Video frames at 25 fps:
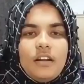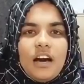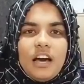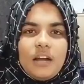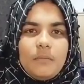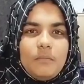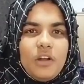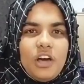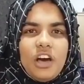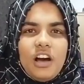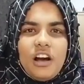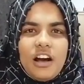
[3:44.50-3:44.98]

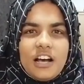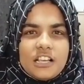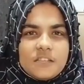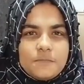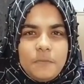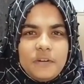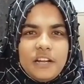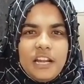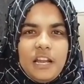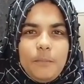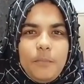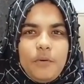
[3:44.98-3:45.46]
நார்மலாக
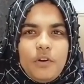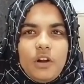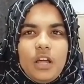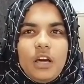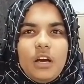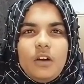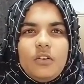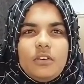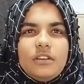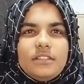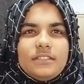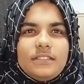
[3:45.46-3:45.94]
ஹாஸ்பிட்டல்
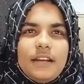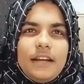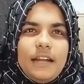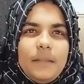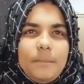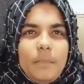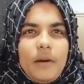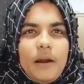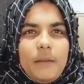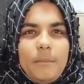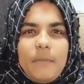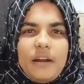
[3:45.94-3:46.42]
போனால் ஒரு சில
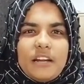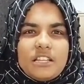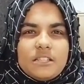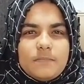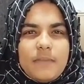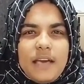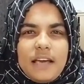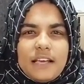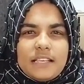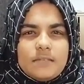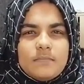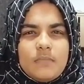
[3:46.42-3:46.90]
டிபார்ட்மெண்ட்ஸ்
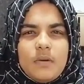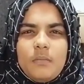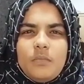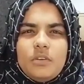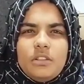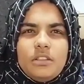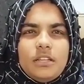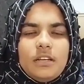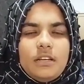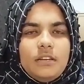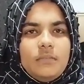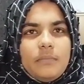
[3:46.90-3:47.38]
மேக்ஸிமம்
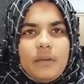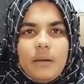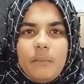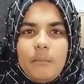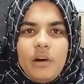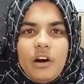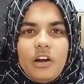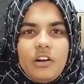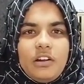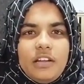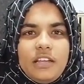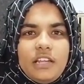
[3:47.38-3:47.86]
வந்து
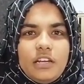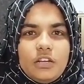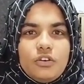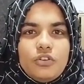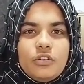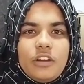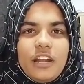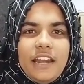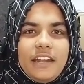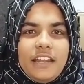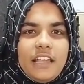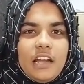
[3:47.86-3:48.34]
எம்ஆர்டி
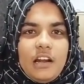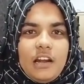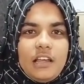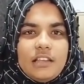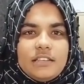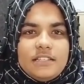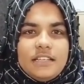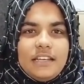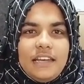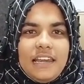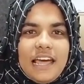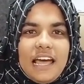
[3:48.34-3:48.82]
இருக்கும்
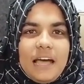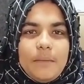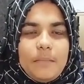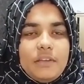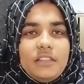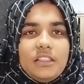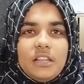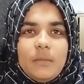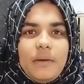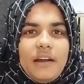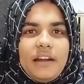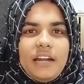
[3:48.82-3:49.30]
ரேடியாலஜி லேப்
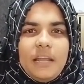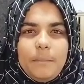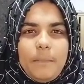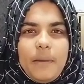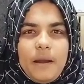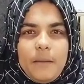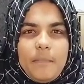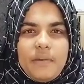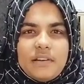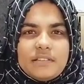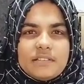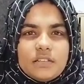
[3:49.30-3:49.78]
இந்த மாதிரி
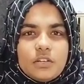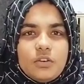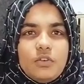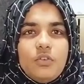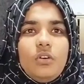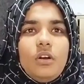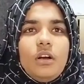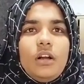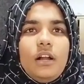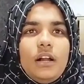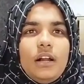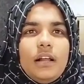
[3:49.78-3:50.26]
டிபார்ட்மெண்ட்ஸ்
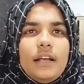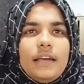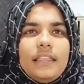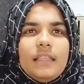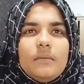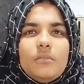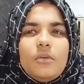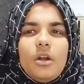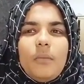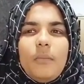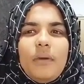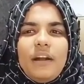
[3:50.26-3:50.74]
இருக்கும்
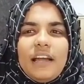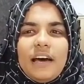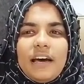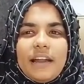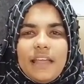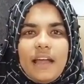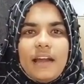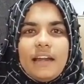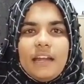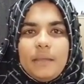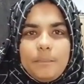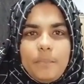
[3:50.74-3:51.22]
இது மூலமாக
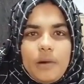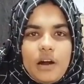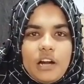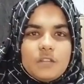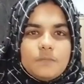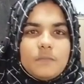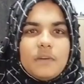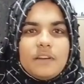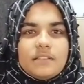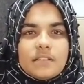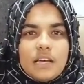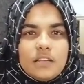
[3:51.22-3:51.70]
நிறையா
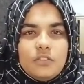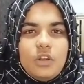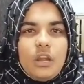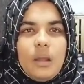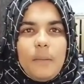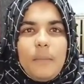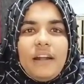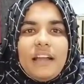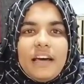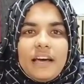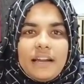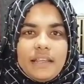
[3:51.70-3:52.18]
டிபார்ட்மெண்ட்ஸ் அதுவும்
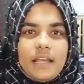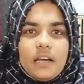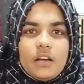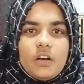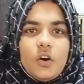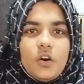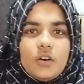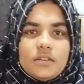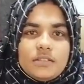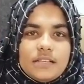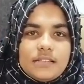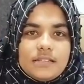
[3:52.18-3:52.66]
இல்லாமல் நிறையா
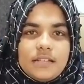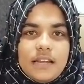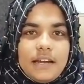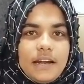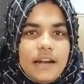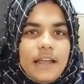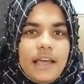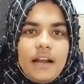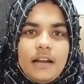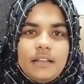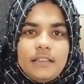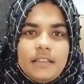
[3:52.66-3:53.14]
கோர்சஸ்
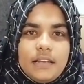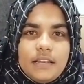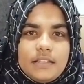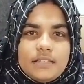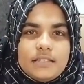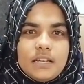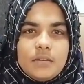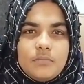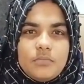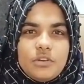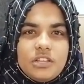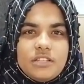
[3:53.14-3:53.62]
ரிலேட்டாக எங்களுக்கு
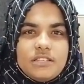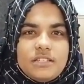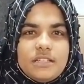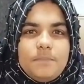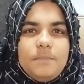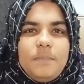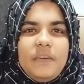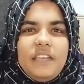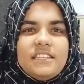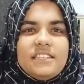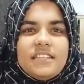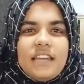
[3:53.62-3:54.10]
தெரிஞ்சுக்க முடிஞ்சு
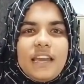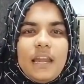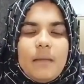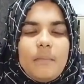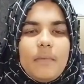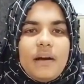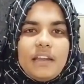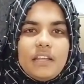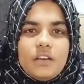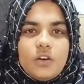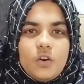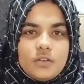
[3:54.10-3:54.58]
பிஜி என்ன
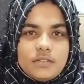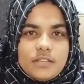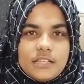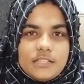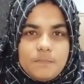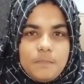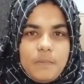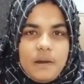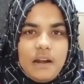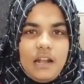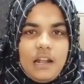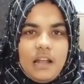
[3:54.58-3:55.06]
மாதிரி
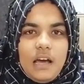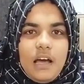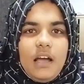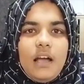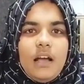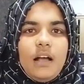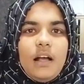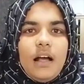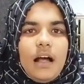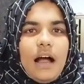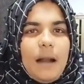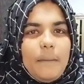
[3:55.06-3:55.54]
கோர்சஸ் பண்ணலாம்
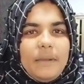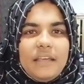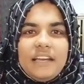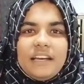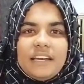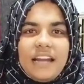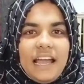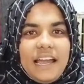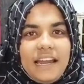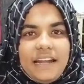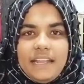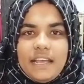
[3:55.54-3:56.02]

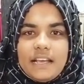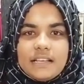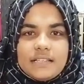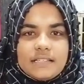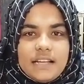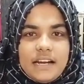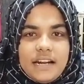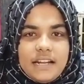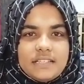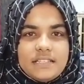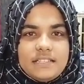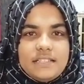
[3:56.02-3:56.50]
அப்படிங்கிற
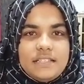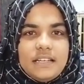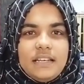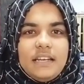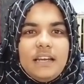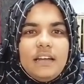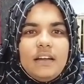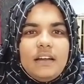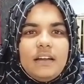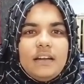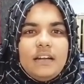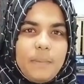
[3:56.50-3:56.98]
ஐடியாஸ் கிடச்சிச்சு
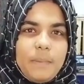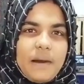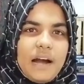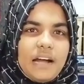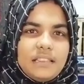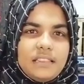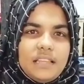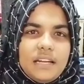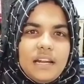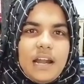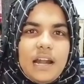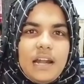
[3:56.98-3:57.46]
இது
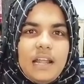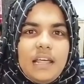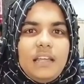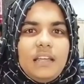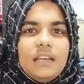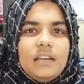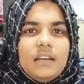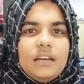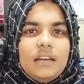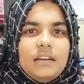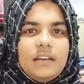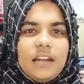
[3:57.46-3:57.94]
பார்த்தனால
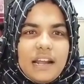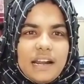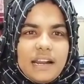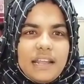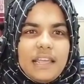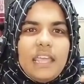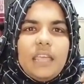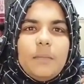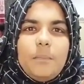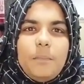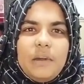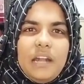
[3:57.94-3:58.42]

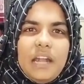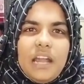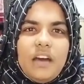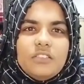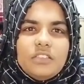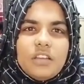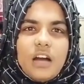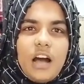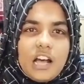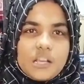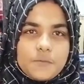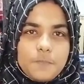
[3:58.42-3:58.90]
நிறைய இப்படிலாம்
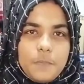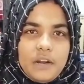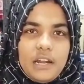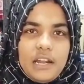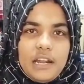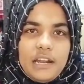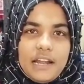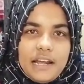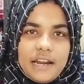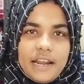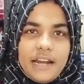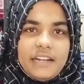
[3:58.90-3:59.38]
வந்து
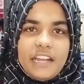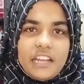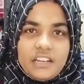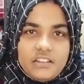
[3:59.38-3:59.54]
ஹாஸ்பிட்டலில் நிறையா